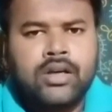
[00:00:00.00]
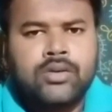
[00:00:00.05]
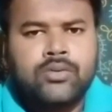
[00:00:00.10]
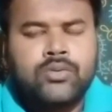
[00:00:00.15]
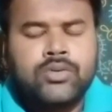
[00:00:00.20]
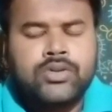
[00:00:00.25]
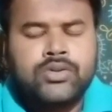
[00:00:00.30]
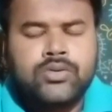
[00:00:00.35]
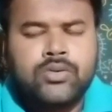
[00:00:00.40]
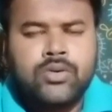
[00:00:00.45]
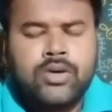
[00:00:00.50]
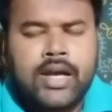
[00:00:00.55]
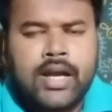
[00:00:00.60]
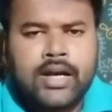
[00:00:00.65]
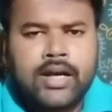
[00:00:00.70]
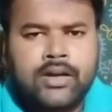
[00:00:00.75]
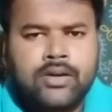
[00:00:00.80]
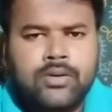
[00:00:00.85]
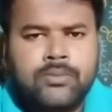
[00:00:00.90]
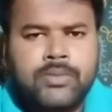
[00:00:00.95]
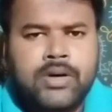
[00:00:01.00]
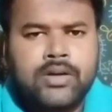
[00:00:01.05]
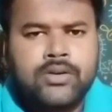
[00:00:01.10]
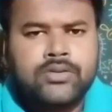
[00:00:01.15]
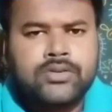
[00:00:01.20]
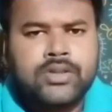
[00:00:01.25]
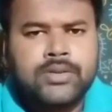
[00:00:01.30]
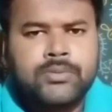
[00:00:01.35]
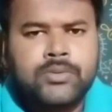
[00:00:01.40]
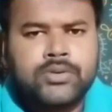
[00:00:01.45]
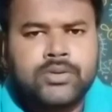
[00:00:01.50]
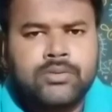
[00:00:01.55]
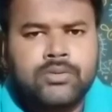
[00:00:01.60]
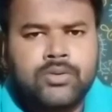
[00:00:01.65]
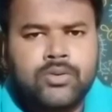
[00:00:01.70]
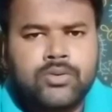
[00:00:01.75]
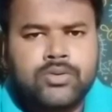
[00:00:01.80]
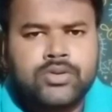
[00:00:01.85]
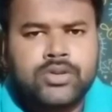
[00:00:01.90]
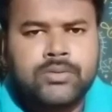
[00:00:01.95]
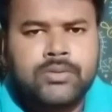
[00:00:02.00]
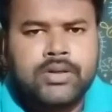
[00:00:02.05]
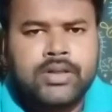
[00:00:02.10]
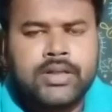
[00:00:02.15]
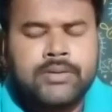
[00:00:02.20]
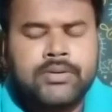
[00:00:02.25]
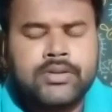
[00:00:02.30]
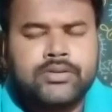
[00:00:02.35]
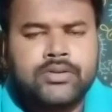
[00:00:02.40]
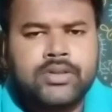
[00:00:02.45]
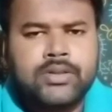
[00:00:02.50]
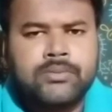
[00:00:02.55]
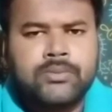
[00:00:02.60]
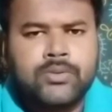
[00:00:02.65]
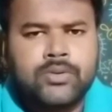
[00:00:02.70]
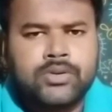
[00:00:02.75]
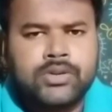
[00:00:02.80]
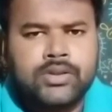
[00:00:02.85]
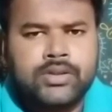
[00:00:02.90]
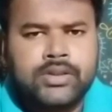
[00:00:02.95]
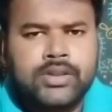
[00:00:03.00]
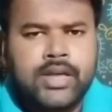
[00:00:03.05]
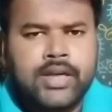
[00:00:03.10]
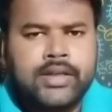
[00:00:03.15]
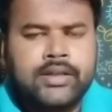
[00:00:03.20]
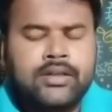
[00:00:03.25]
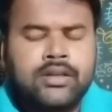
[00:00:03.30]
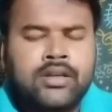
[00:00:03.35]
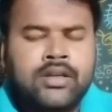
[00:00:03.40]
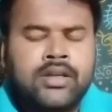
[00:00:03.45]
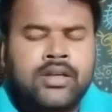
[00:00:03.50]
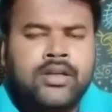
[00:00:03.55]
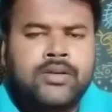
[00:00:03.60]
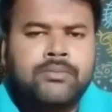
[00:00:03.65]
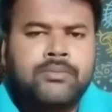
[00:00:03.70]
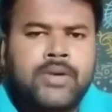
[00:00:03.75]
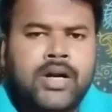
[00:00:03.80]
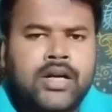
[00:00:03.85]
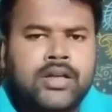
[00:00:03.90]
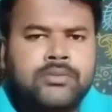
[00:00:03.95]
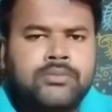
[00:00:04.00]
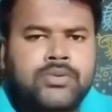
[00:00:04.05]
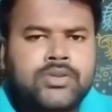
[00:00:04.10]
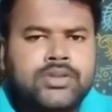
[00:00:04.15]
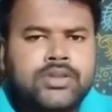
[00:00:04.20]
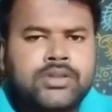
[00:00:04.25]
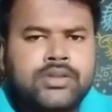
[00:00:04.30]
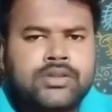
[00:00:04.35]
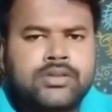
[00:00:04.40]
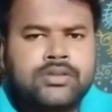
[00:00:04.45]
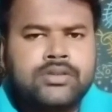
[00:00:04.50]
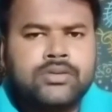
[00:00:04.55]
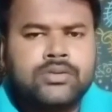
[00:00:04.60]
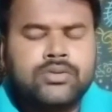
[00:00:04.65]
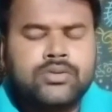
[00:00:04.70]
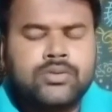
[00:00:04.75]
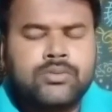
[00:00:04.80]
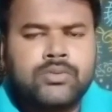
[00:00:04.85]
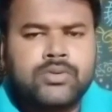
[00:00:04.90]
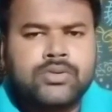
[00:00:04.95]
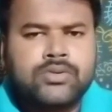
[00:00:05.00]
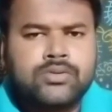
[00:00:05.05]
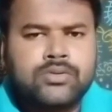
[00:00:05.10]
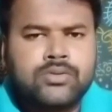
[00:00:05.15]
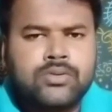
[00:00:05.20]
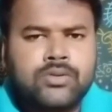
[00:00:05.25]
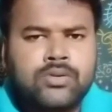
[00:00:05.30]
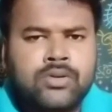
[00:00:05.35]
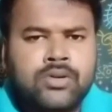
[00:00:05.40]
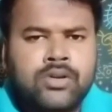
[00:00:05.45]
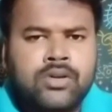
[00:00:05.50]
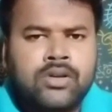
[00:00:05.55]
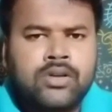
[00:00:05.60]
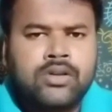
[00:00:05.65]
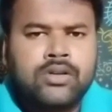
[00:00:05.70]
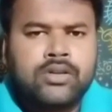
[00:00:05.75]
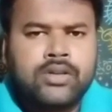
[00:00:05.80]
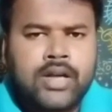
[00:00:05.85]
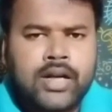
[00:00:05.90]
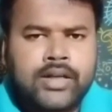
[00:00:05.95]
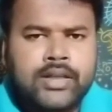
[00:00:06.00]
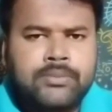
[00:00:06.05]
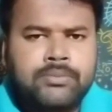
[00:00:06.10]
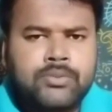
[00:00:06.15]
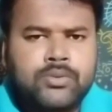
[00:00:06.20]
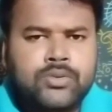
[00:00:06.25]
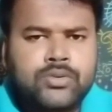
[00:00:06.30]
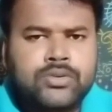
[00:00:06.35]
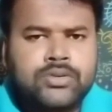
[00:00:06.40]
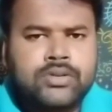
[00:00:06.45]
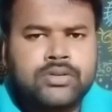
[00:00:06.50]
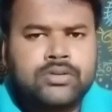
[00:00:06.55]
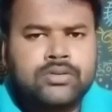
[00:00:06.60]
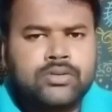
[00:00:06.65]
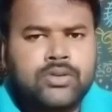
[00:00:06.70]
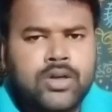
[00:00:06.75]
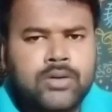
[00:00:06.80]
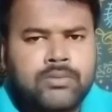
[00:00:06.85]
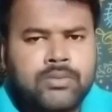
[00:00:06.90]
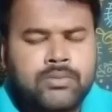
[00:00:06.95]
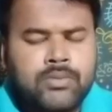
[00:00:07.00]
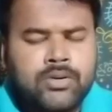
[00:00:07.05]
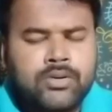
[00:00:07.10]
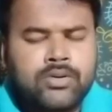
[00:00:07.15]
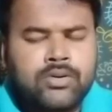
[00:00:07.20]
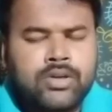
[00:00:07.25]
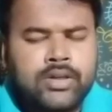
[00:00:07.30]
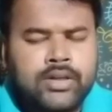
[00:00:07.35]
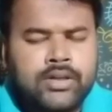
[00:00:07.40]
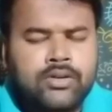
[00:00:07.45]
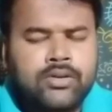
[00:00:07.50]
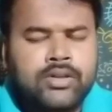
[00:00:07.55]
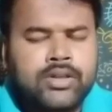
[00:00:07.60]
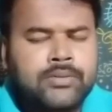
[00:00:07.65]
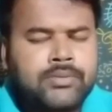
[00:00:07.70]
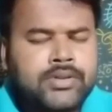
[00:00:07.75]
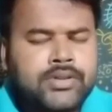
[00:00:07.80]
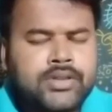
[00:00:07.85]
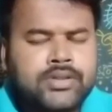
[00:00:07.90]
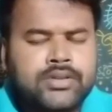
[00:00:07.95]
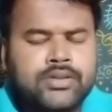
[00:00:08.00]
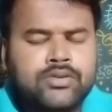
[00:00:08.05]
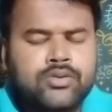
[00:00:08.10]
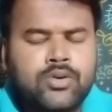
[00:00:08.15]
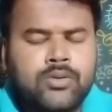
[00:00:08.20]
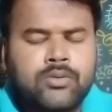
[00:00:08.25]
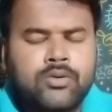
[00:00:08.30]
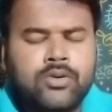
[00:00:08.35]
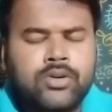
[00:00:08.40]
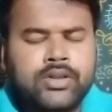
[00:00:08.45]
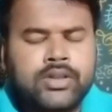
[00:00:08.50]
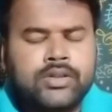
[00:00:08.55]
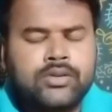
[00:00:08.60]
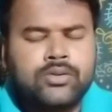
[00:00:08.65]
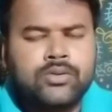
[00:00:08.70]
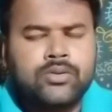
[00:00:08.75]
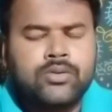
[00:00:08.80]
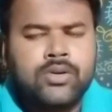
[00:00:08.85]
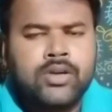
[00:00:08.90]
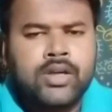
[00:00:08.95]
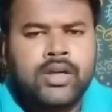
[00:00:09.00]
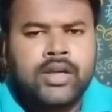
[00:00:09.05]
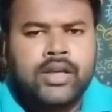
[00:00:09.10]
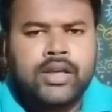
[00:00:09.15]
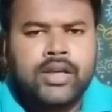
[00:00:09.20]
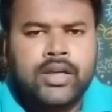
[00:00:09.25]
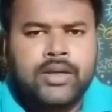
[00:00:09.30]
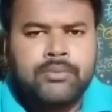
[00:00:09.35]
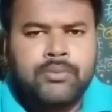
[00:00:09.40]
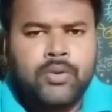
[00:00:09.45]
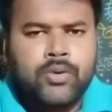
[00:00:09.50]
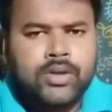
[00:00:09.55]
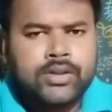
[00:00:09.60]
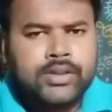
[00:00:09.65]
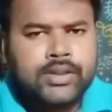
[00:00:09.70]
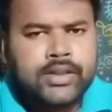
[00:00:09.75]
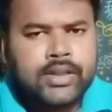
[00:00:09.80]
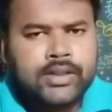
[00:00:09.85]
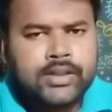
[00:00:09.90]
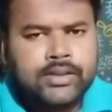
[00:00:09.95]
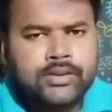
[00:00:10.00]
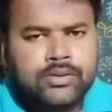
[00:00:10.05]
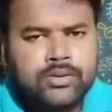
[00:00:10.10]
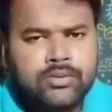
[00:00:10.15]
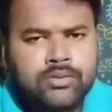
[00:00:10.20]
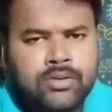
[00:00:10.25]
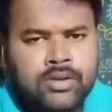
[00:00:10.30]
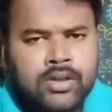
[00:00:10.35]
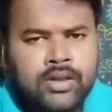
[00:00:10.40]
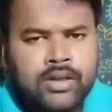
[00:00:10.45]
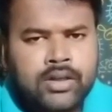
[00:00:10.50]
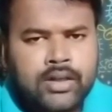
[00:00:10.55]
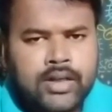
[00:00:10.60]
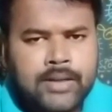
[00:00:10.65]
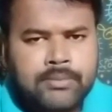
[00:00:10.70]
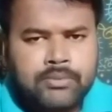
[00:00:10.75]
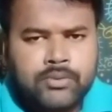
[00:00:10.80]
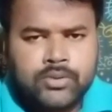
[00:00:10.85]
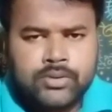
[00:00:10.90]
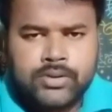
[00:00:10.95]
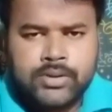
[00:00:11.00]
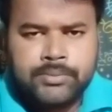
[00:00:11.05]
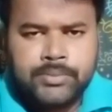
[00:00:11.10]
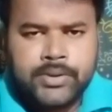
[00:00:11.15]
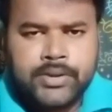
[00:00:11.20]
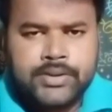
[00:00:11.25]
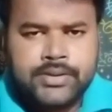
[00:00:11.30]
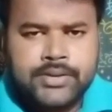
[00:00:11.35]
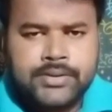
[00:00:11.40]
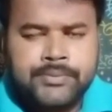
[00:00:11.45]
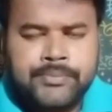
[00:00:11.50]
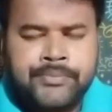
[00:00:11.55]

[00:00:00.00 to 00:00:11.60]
উনিশশো একান্ন বাহান্ন সালে প্রথম লোকসভা নির্বাচনের মধ্য দিয়েই ভারতবর্ষে কিন্তু সমস্ত নারী পুরুষ ধর্ম বর্ণ লিঙ্গ নির্বিশেষে সকলে কিন্তু এই ভোটাধিকার কিন্তু লাভ করতে পেরেছে